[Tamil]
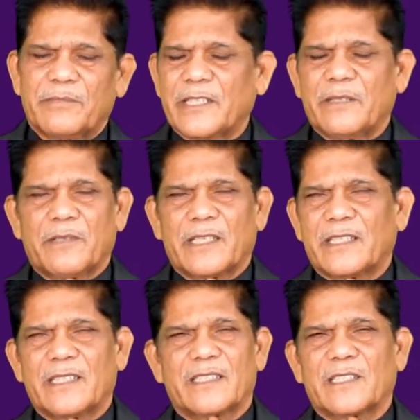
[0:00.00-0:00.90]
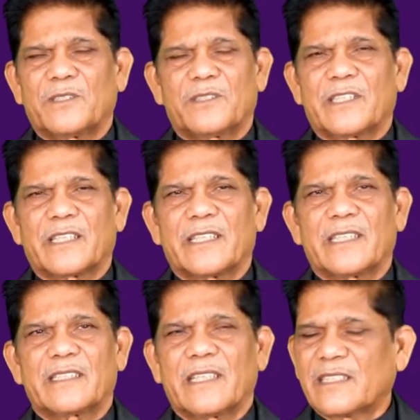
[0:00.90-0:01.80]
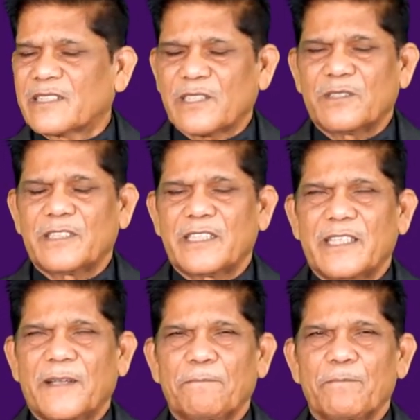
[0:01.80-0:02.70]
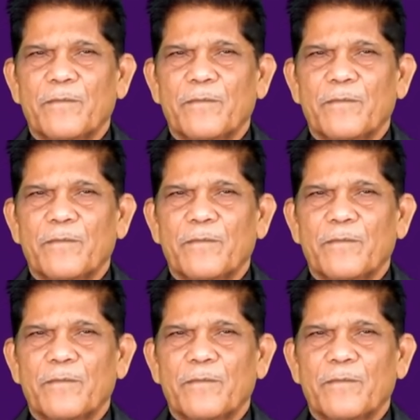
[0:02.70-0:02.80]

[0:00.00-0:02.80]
பிரியமான என் சகோதரனே என் சகோதரியே